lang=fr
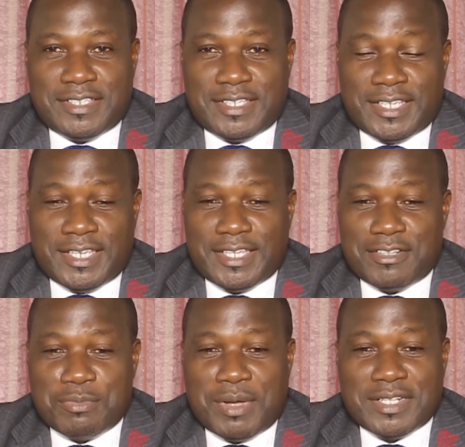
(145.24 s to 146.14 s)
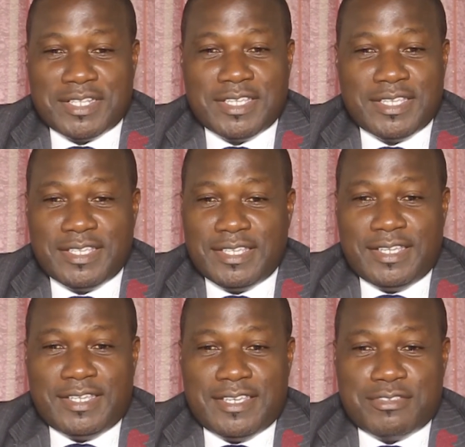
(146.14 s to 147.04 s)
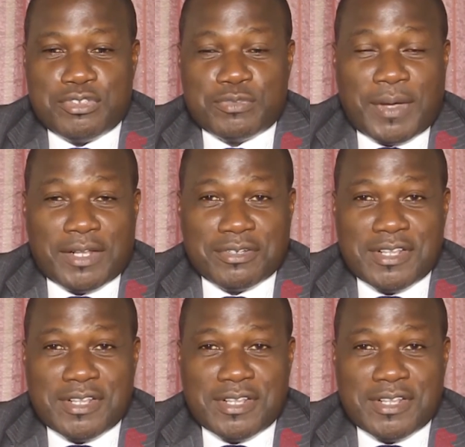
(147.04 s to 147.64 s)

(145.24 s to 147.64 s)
et demander et suspendre